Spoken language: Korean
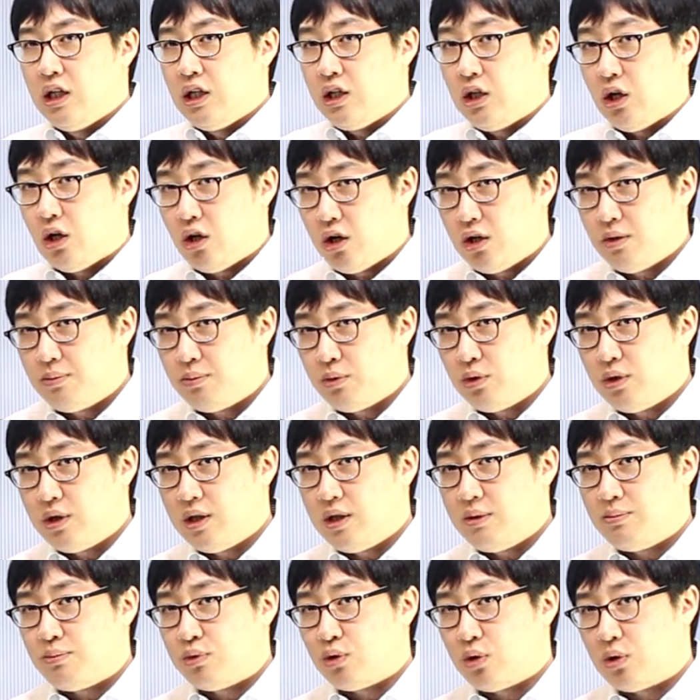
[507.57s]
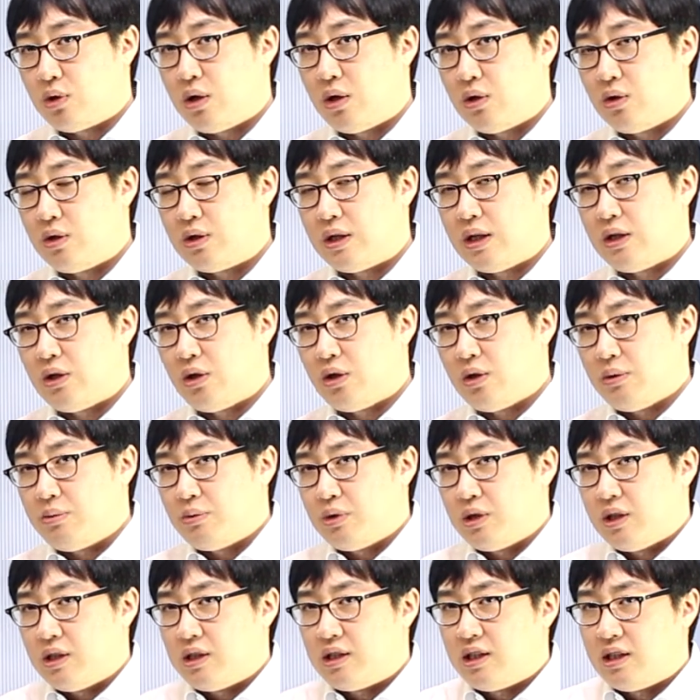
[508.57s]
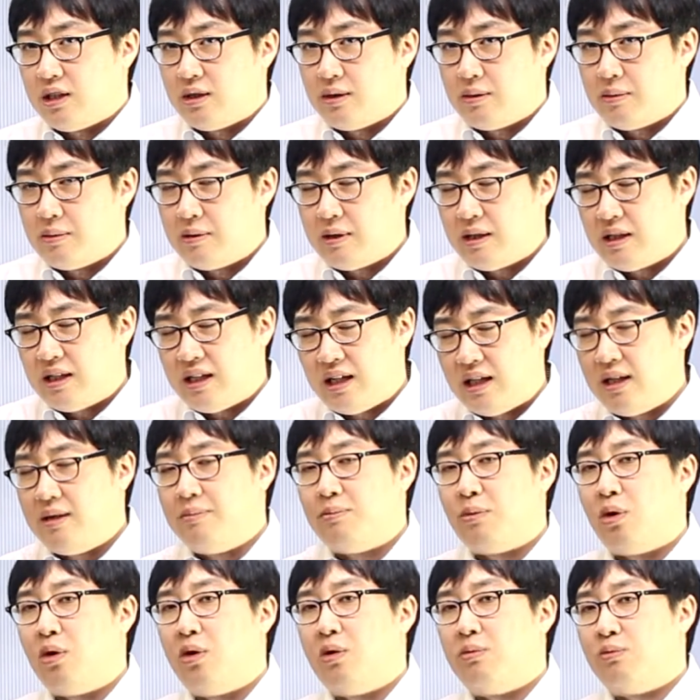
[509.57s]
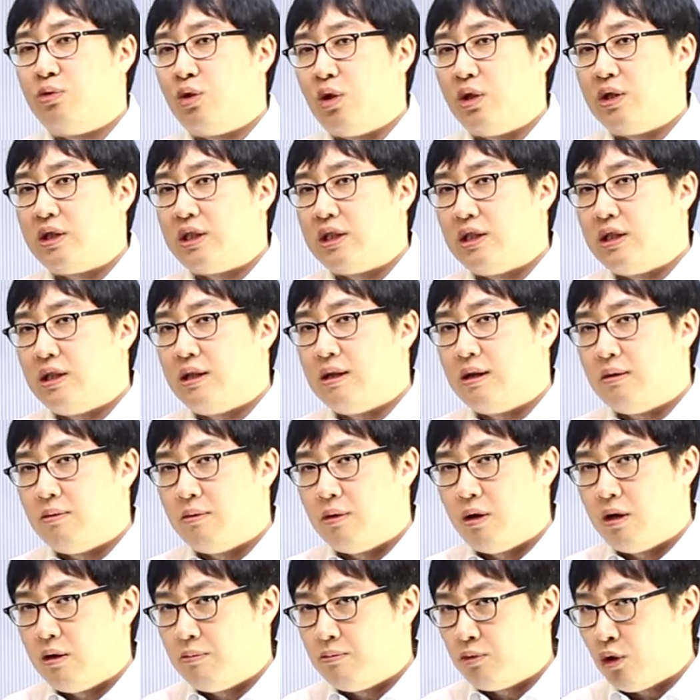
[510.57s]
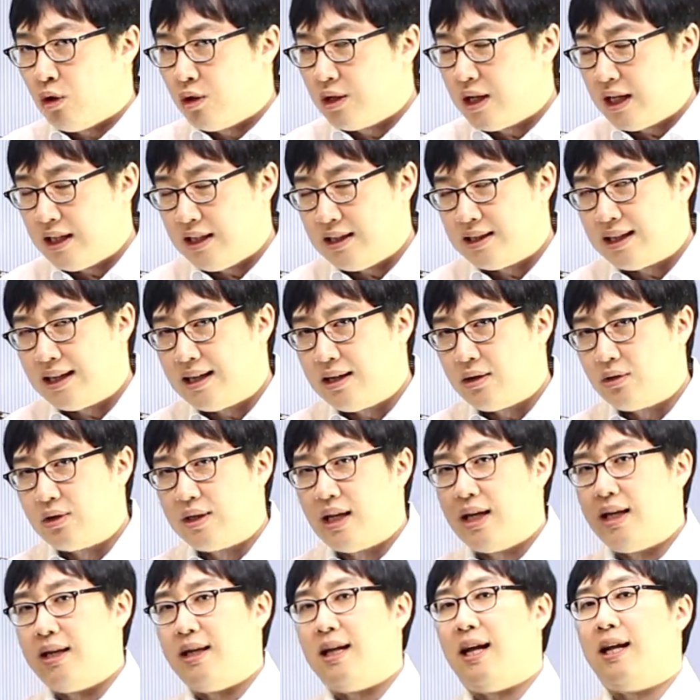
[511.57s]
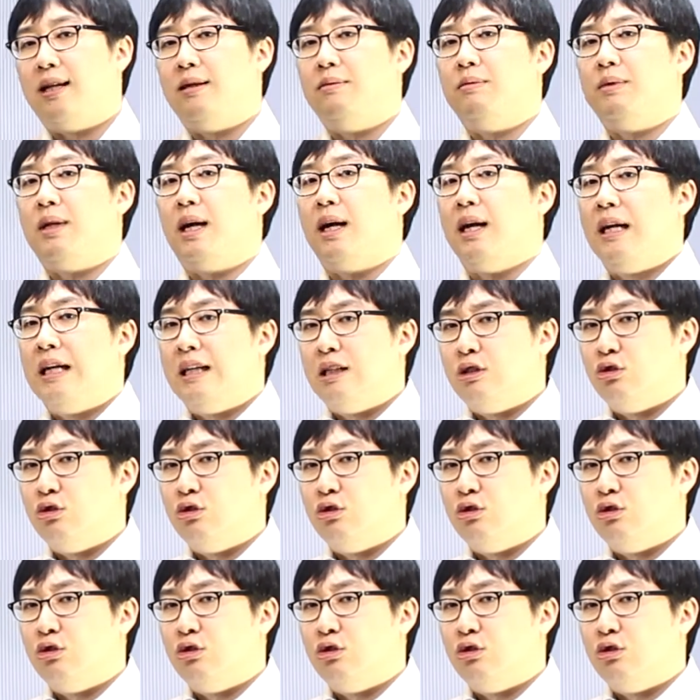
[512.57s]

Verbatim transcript: 여러분이 부족하거나 여러분이 특히 뭐, 무엇이 뭔가 이상하거나 한 게 아닙니다.